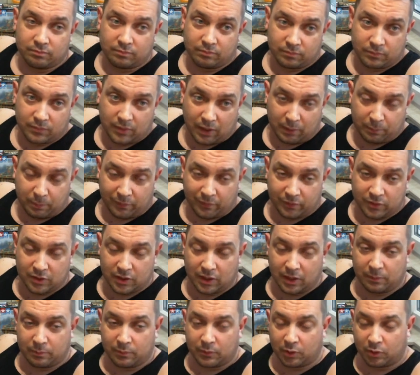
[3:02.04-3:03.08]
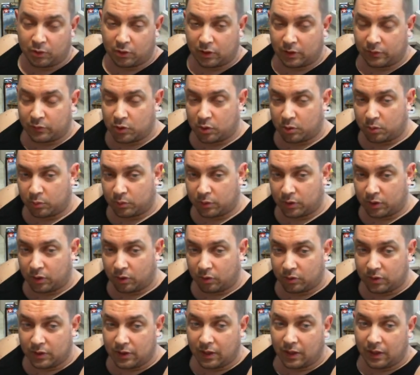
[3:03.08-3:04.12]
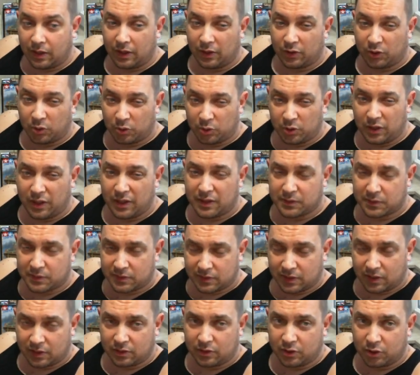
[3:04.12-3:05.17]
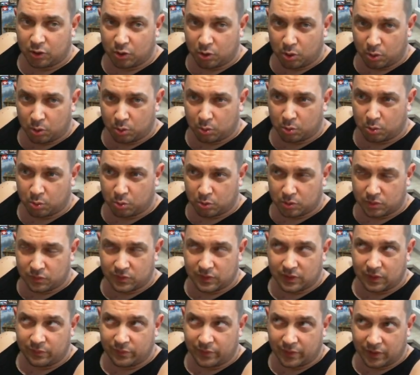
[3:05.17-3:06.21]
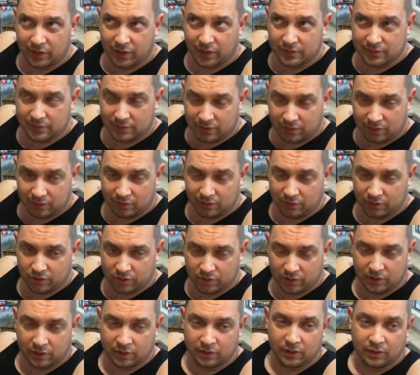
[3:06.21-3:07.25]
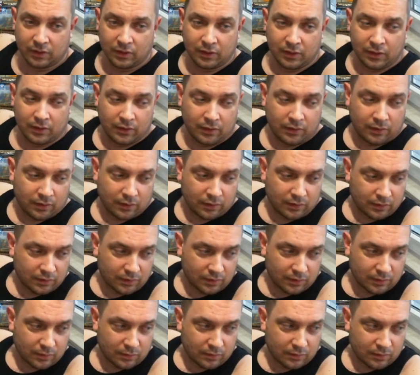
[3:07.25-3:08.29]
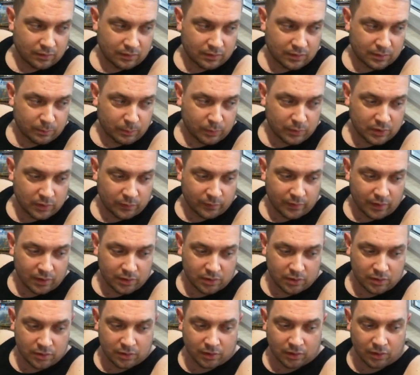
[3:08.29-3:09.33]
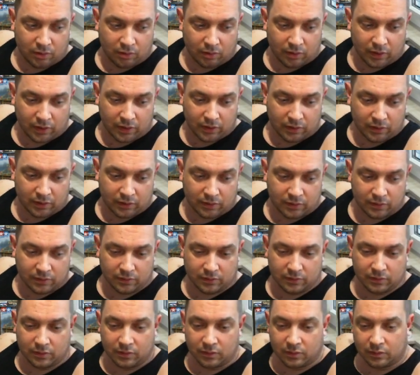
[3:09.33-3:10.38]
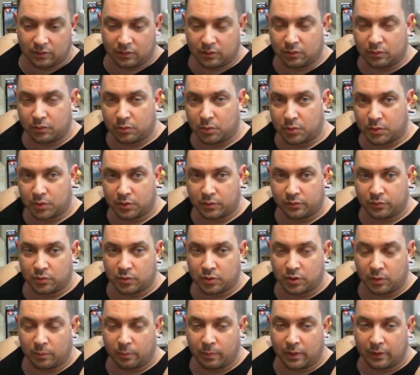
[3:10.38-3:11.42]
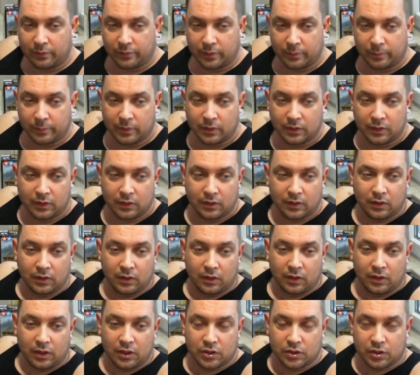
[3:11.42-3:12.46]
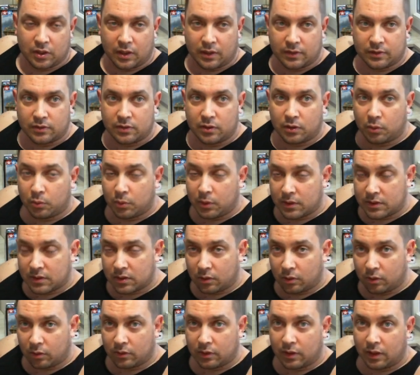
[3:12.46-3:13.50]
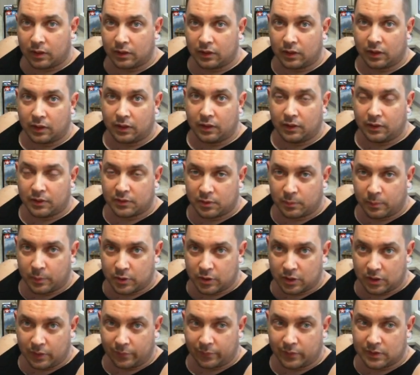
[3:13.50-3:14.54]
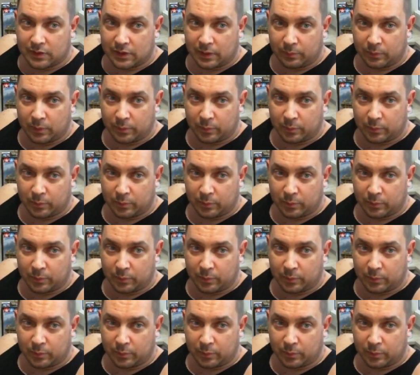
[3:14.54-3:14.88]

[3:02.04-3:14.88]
tak jak powiedziałem, nagroda w ciągu tygodnia, ale to nie jest ostatni konkurs w te wakacje, także spodziewajcie się kolejnych konkursów już niebawem. Jeszcze raz dziękuję za oglądanie i do zobaczenia w następnym